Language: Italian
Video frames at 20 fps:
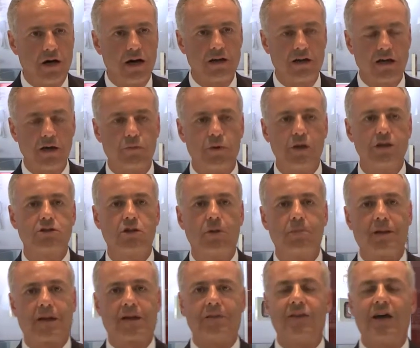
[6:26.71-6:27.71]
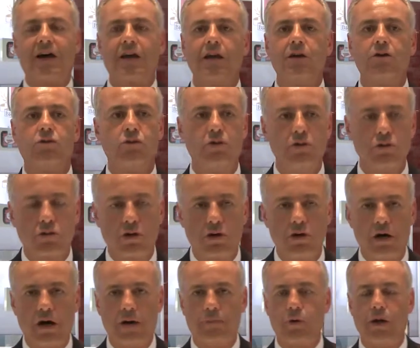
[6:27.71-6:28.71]
Anche questo per andare
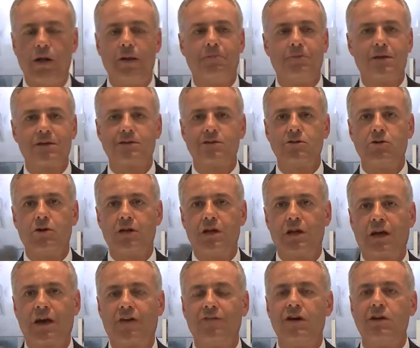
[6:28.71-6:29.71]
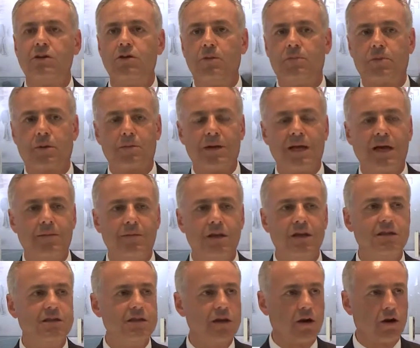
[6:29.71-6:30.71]
incontro a quelle persone che avendo problemi
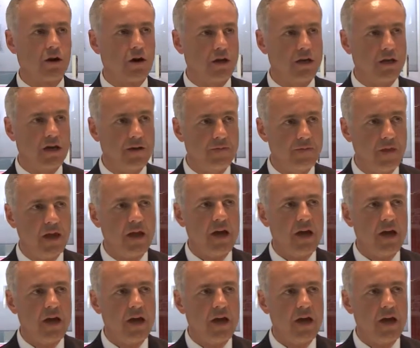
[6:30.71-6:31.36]
di tiroide